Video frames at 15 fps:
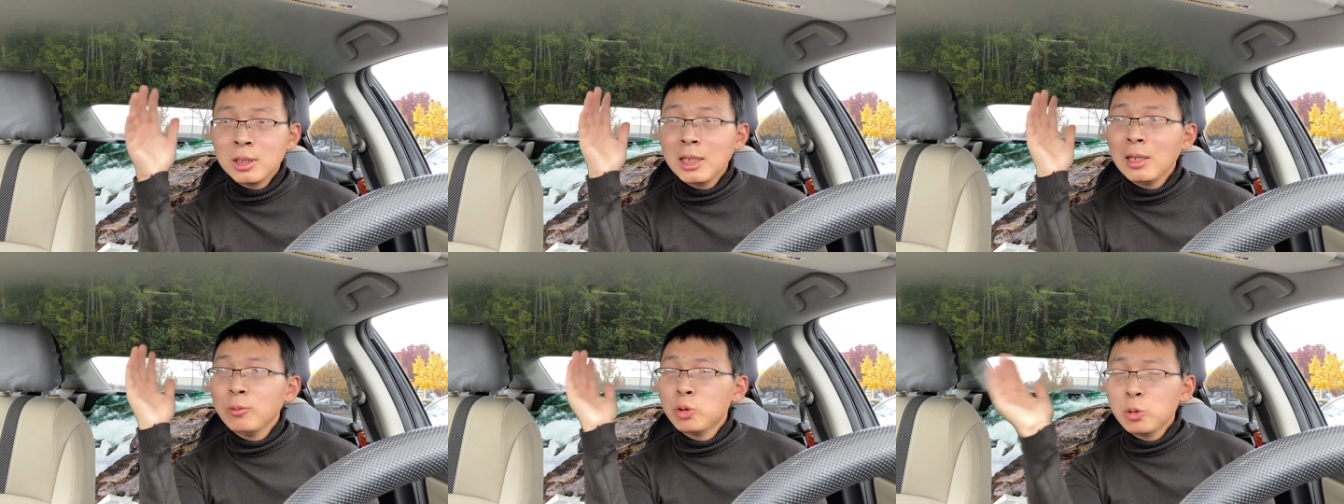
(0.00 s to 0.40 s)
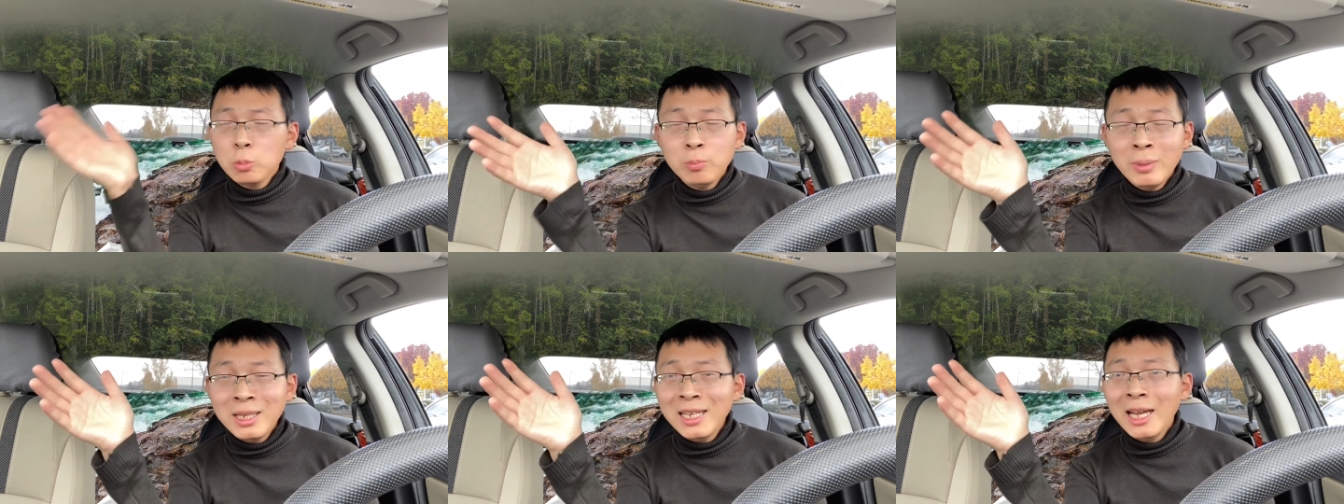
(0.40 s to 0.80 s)
去
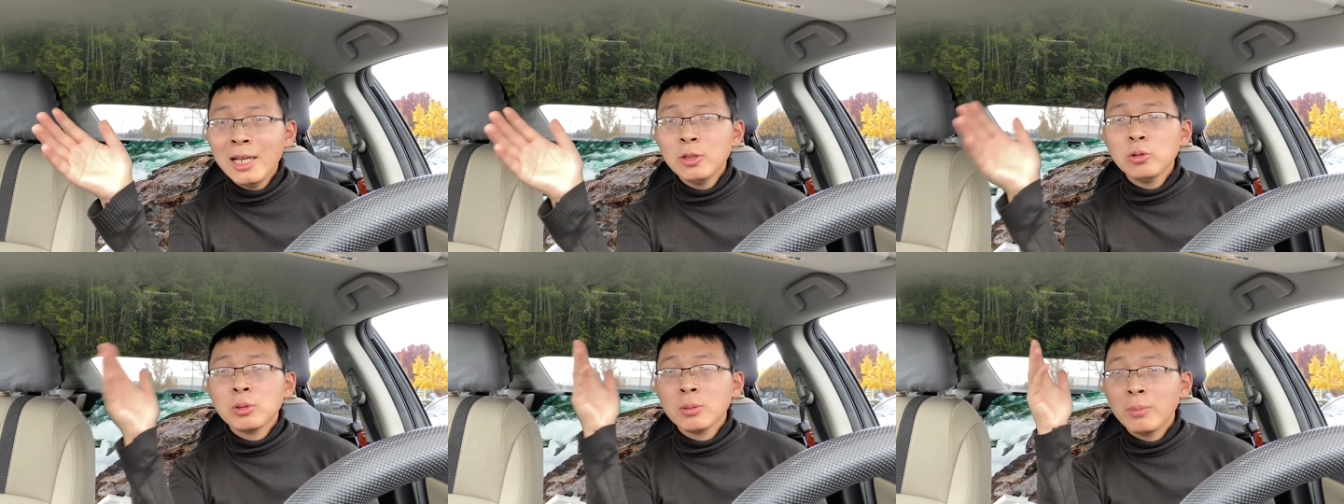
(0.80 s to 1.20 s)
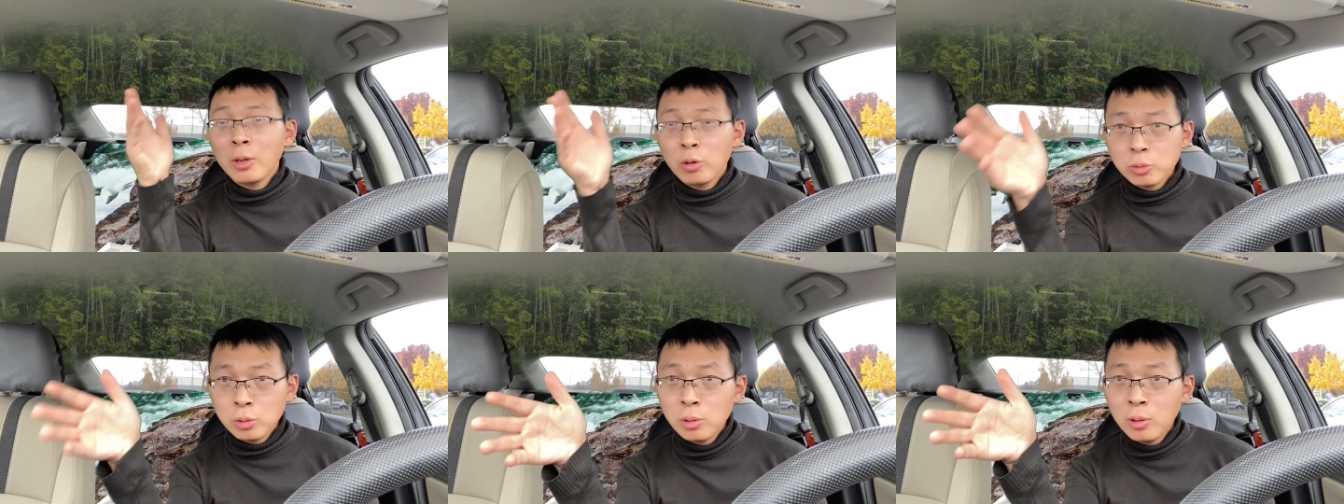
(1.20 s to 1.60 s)
明年就是美
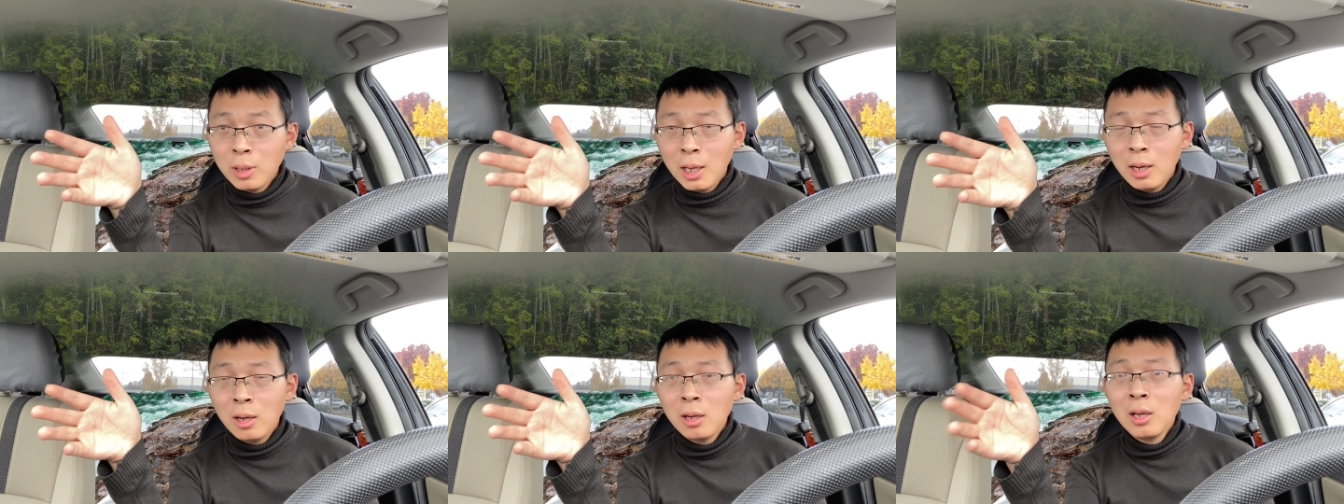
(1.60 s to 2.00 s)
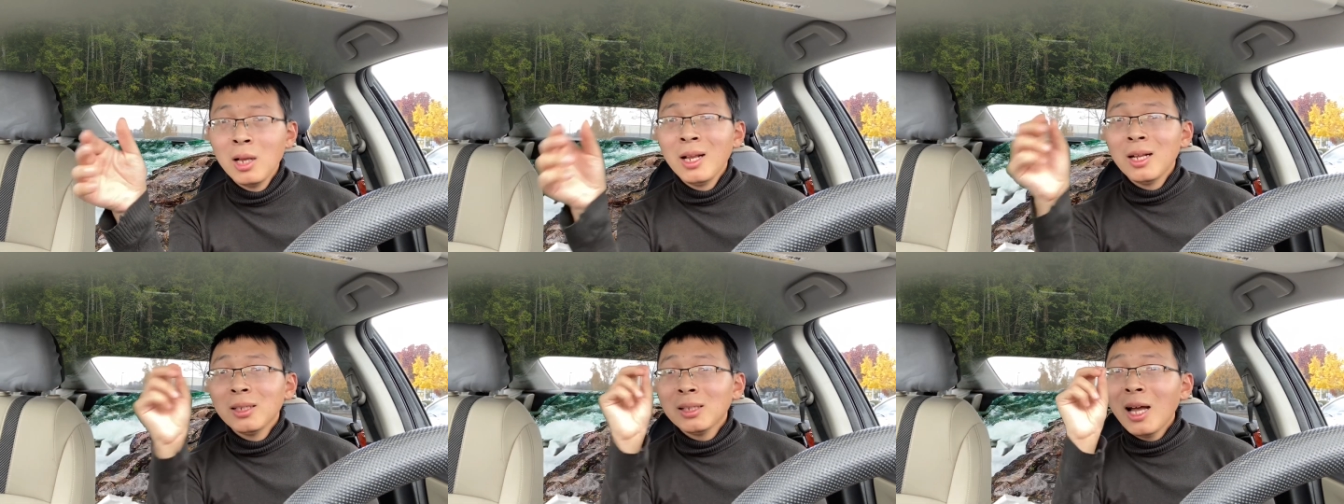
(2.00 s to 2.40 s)
国总统了，
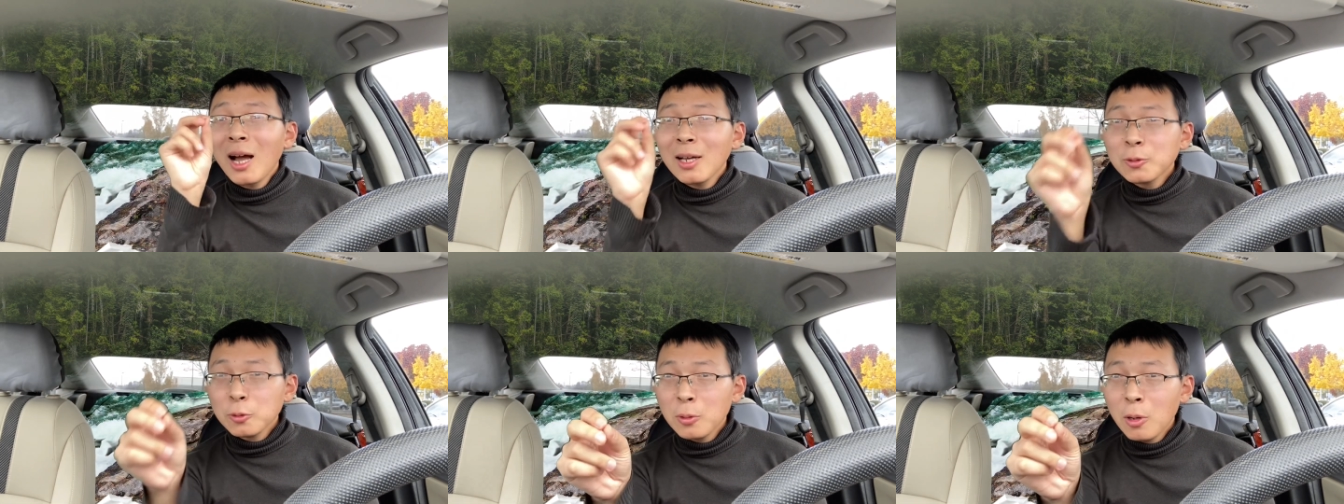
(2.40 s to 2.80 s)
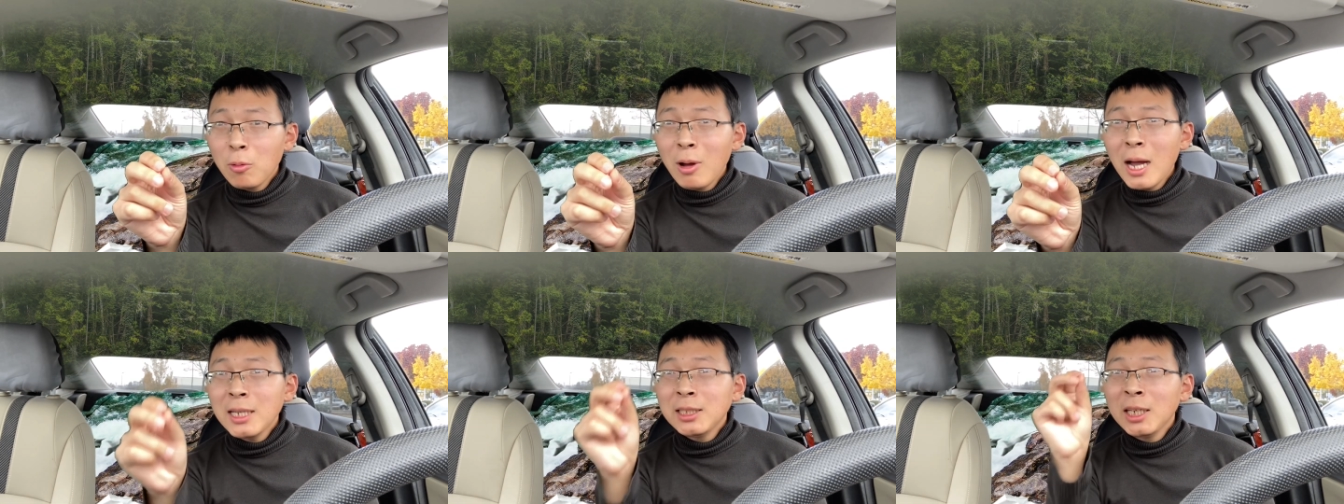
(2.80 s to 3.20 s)
他说的
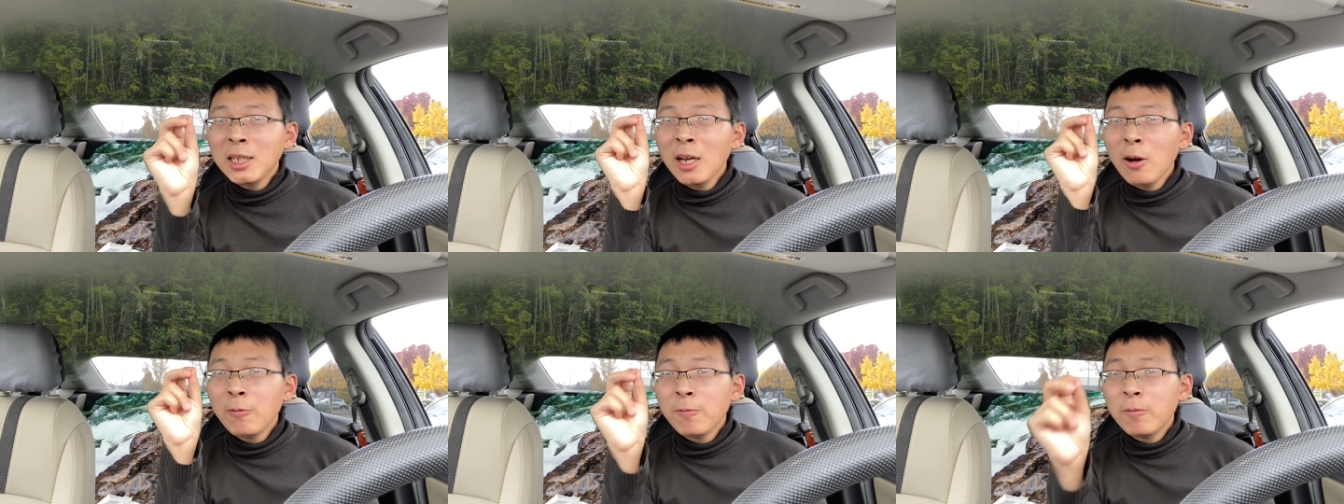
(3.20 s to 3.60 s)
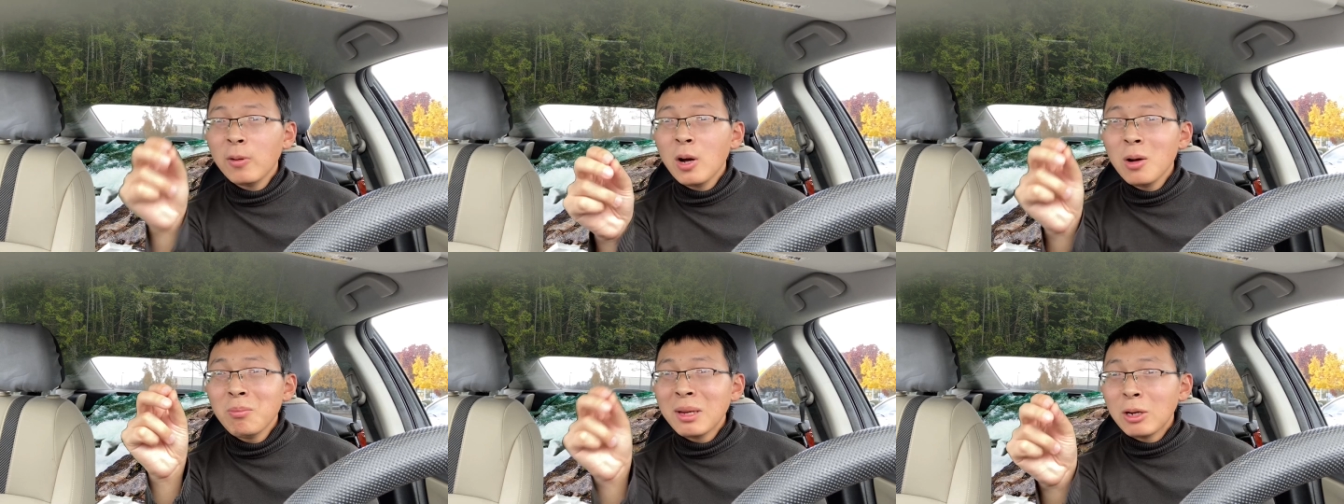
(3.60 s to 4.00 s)
话也要符
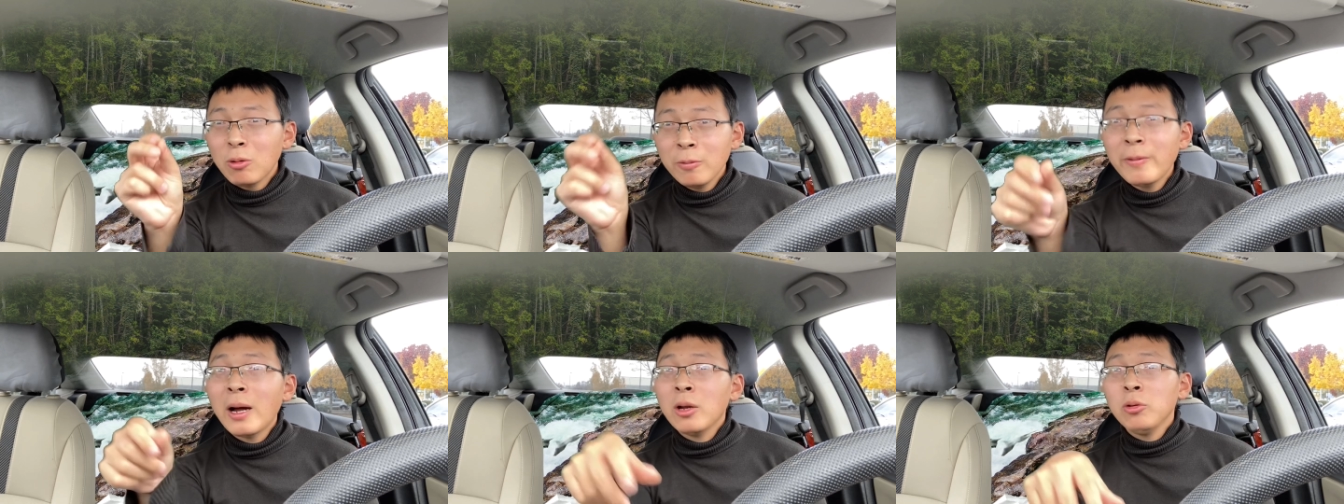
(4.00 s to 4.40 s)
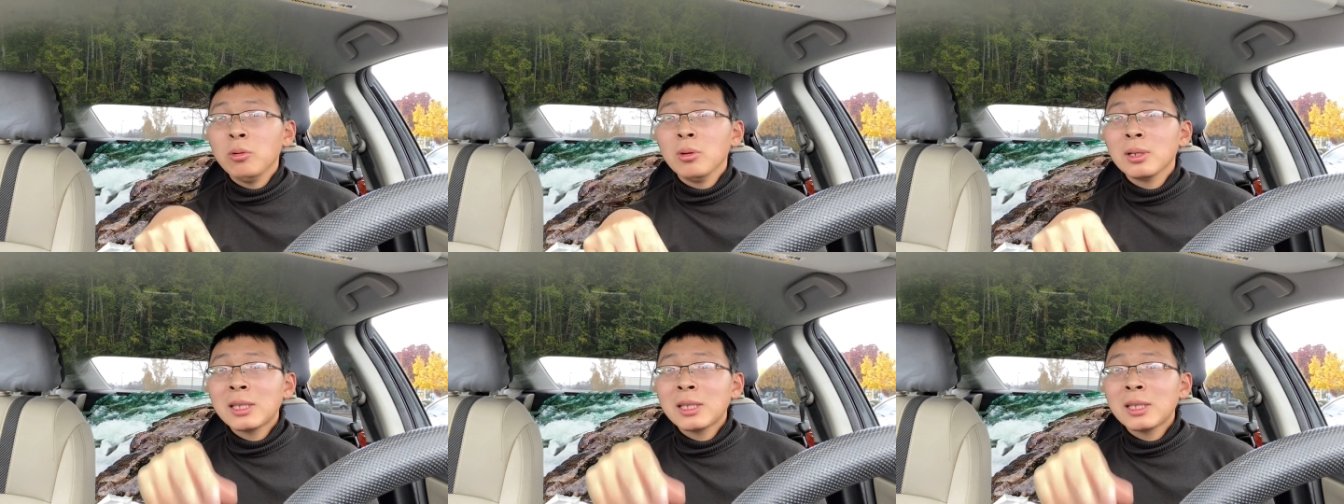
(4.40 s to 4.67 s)
合美国法律，